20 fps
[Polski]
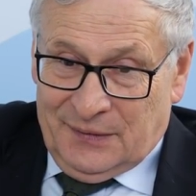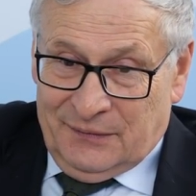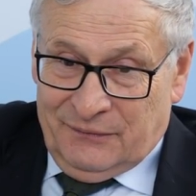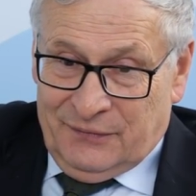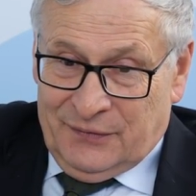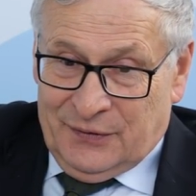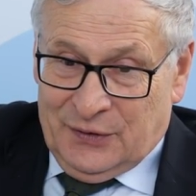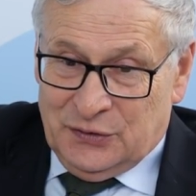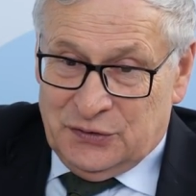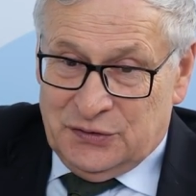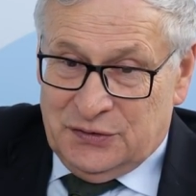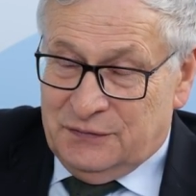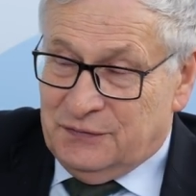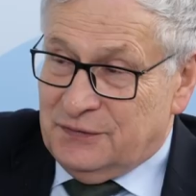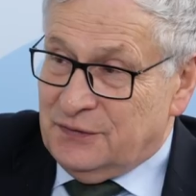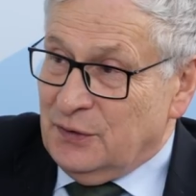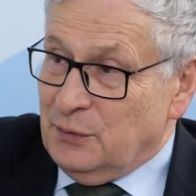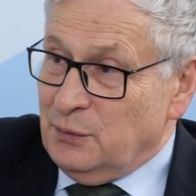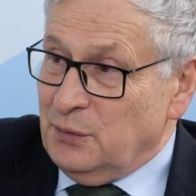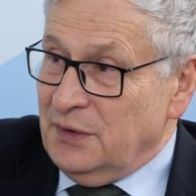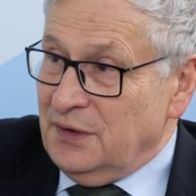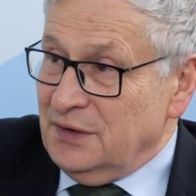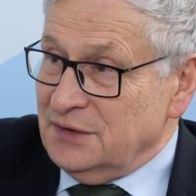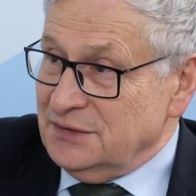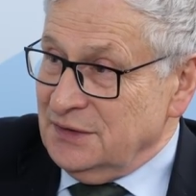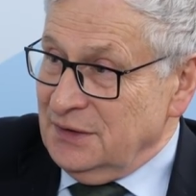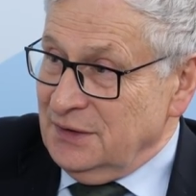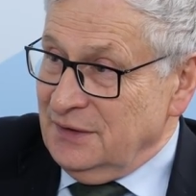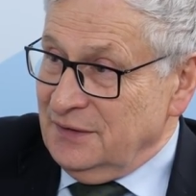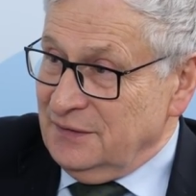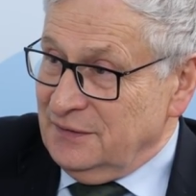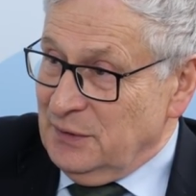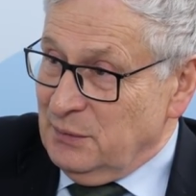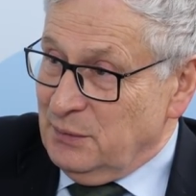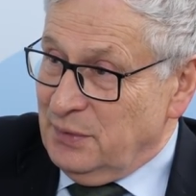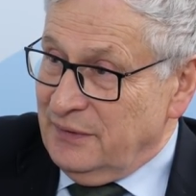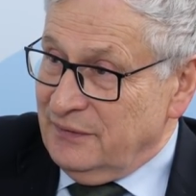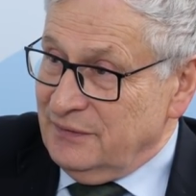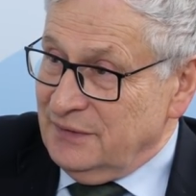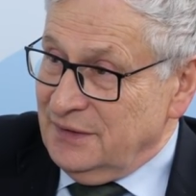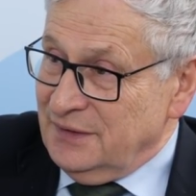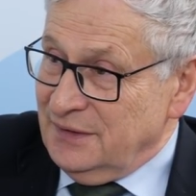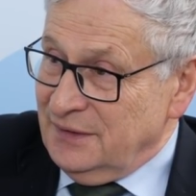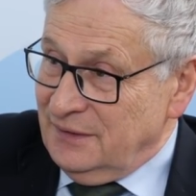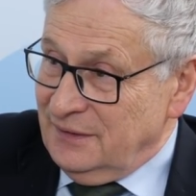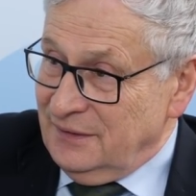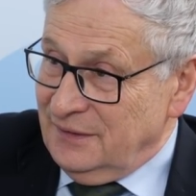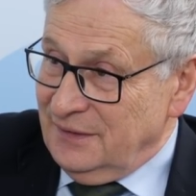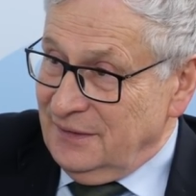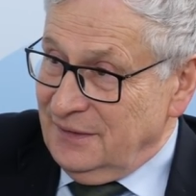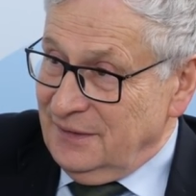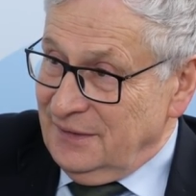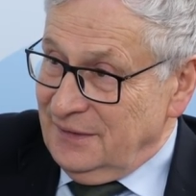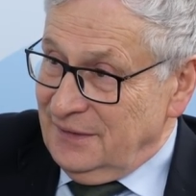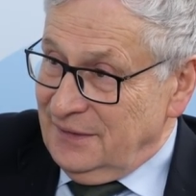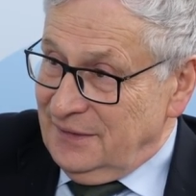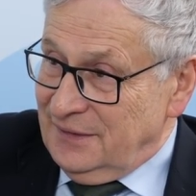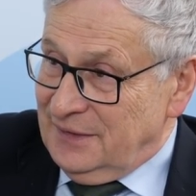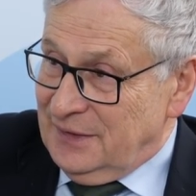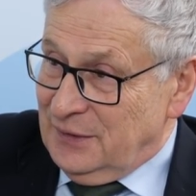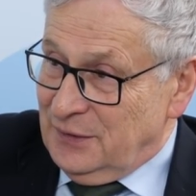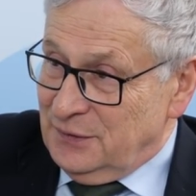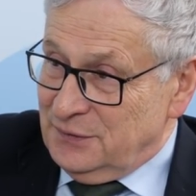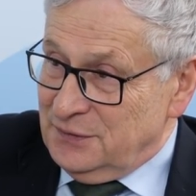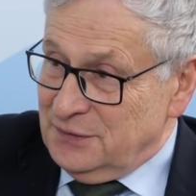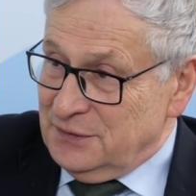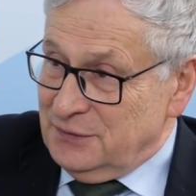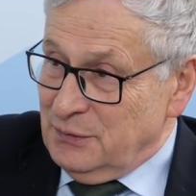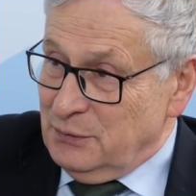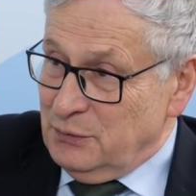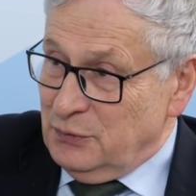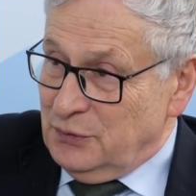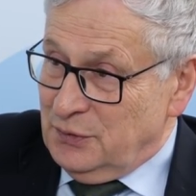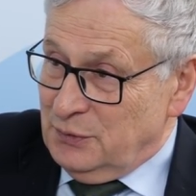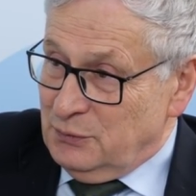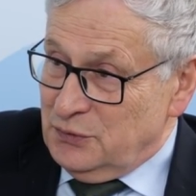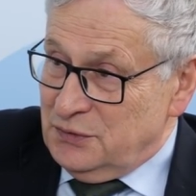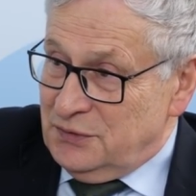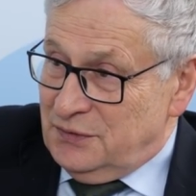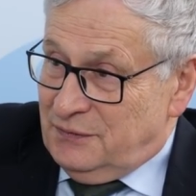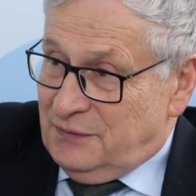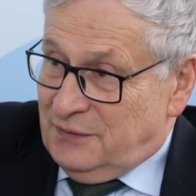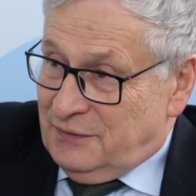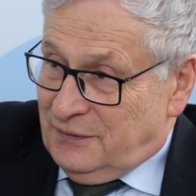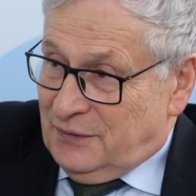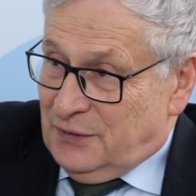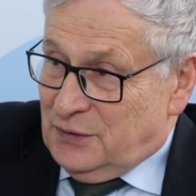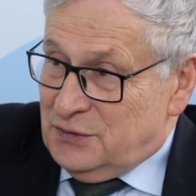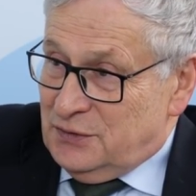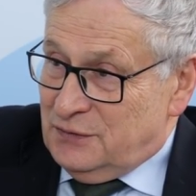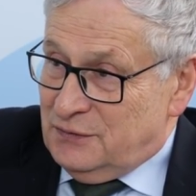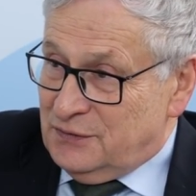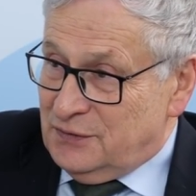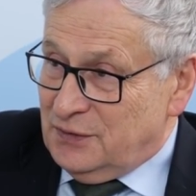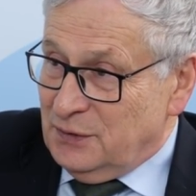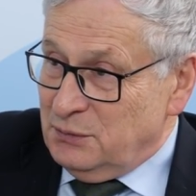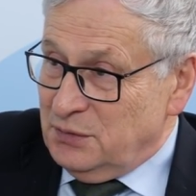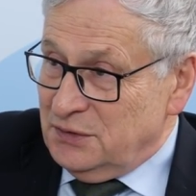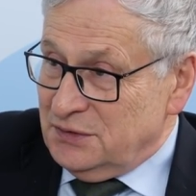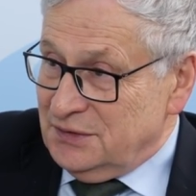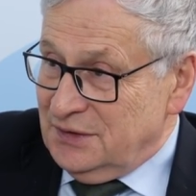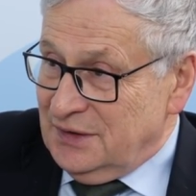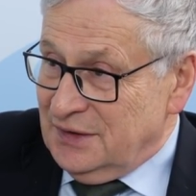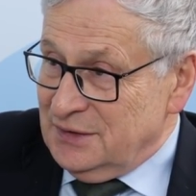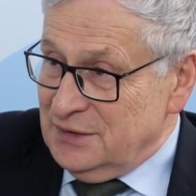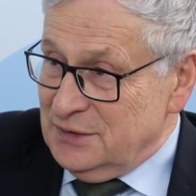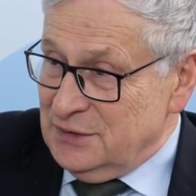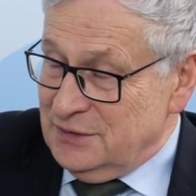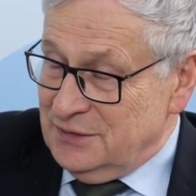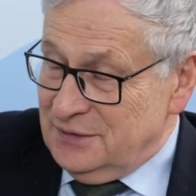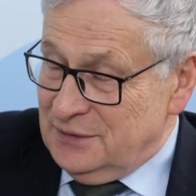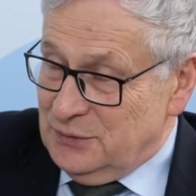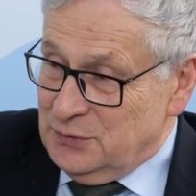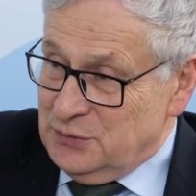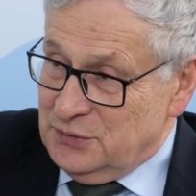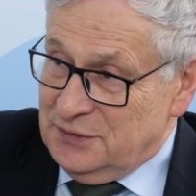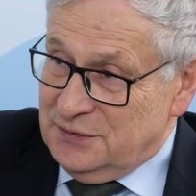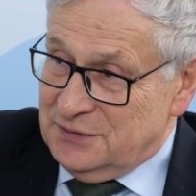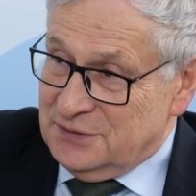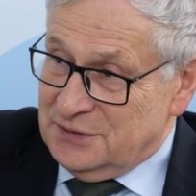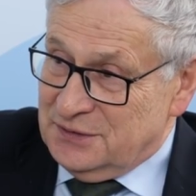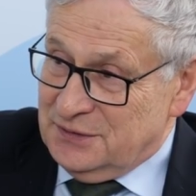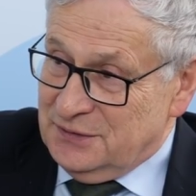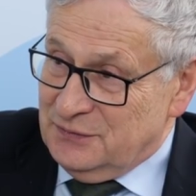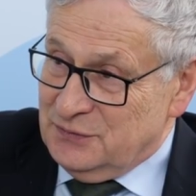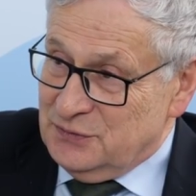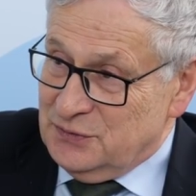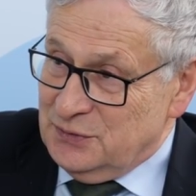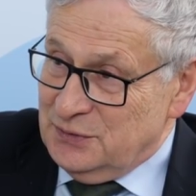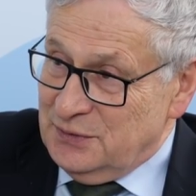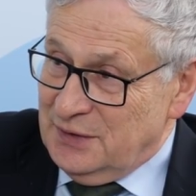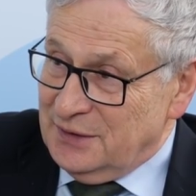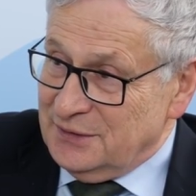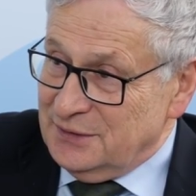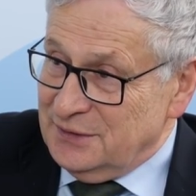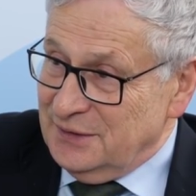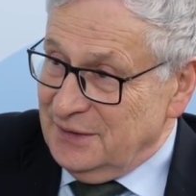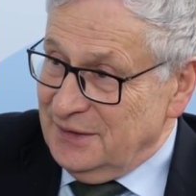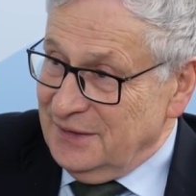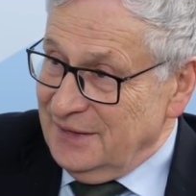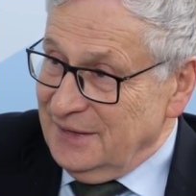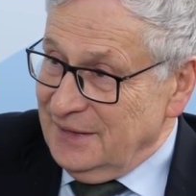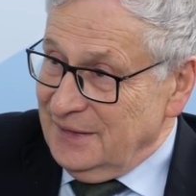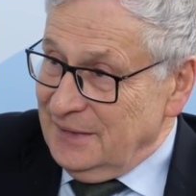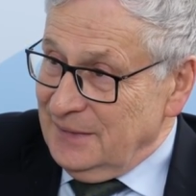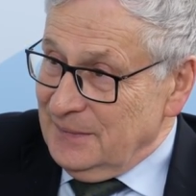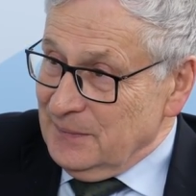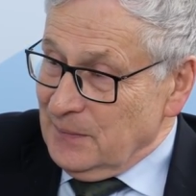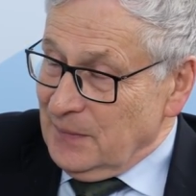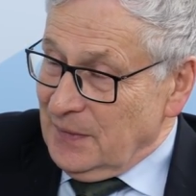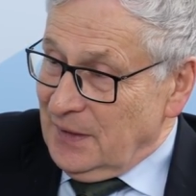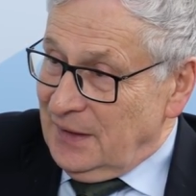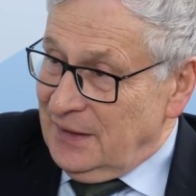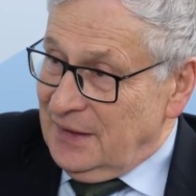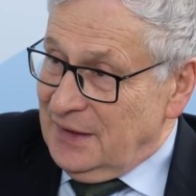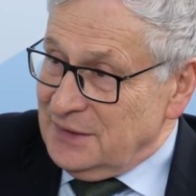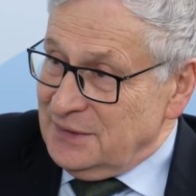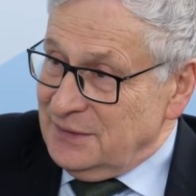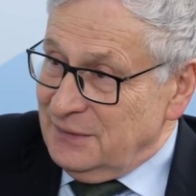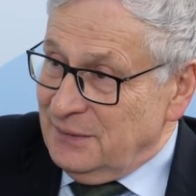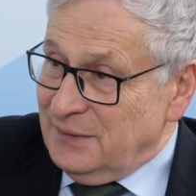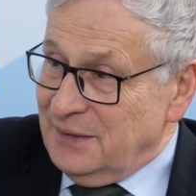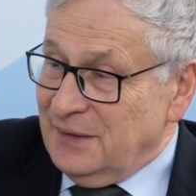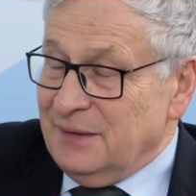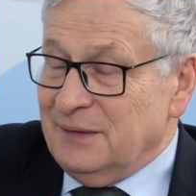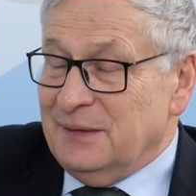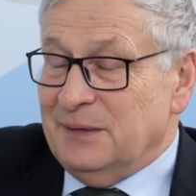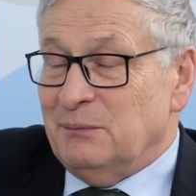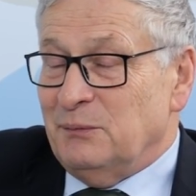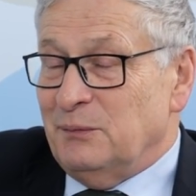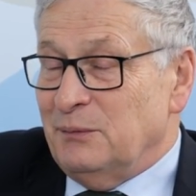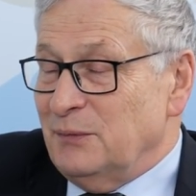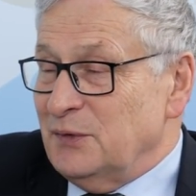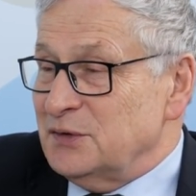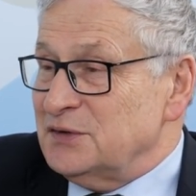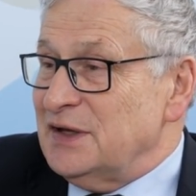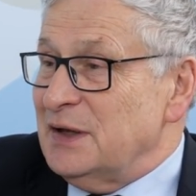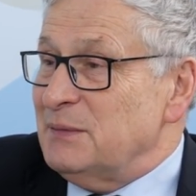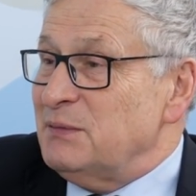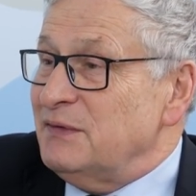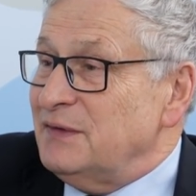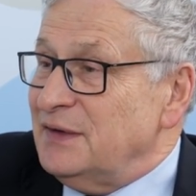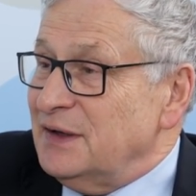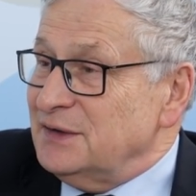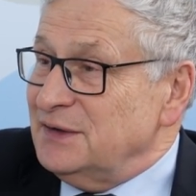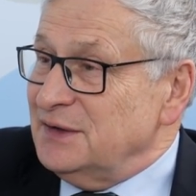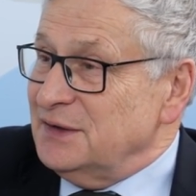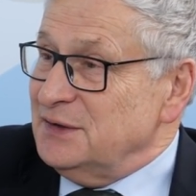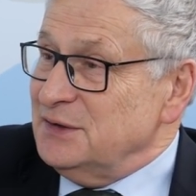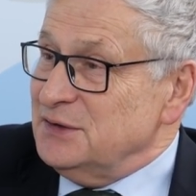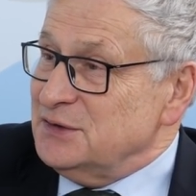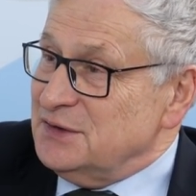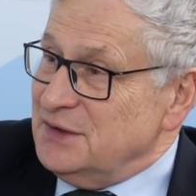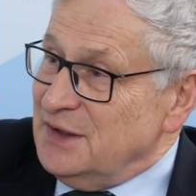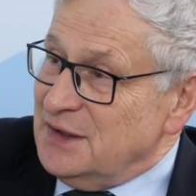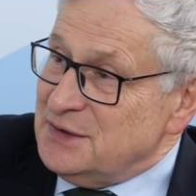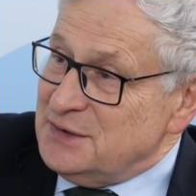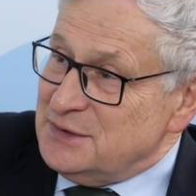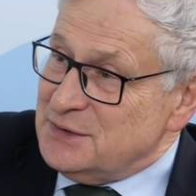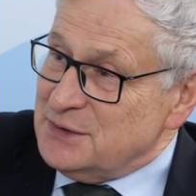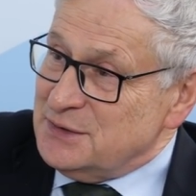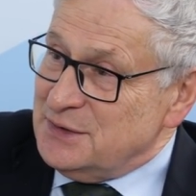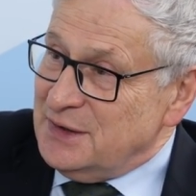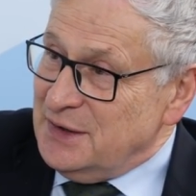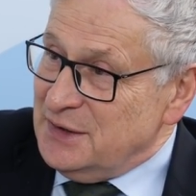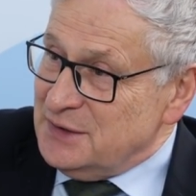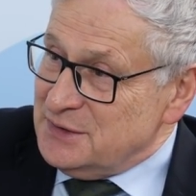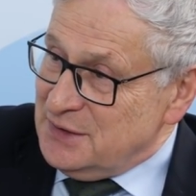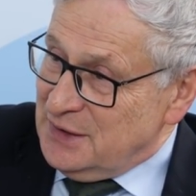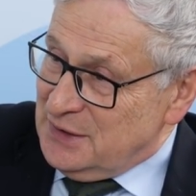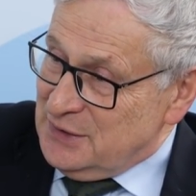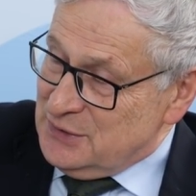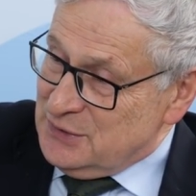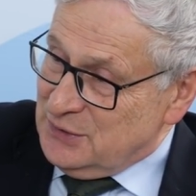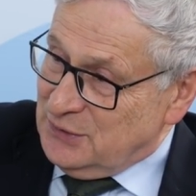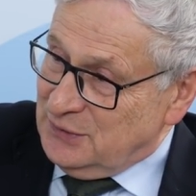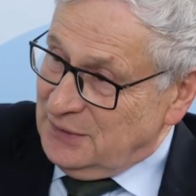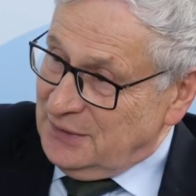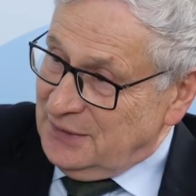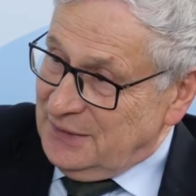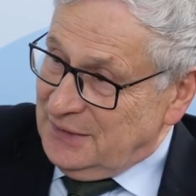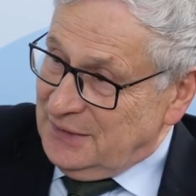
wnosić w sobie, jeżeli jest niepewny tego, co zrobił, to musi mhm. wnosić w sobie, że jakiś ludzi skrzywdził. Jak się, jak się, może najpierw tak technicznie, jak się zostaje sędzią?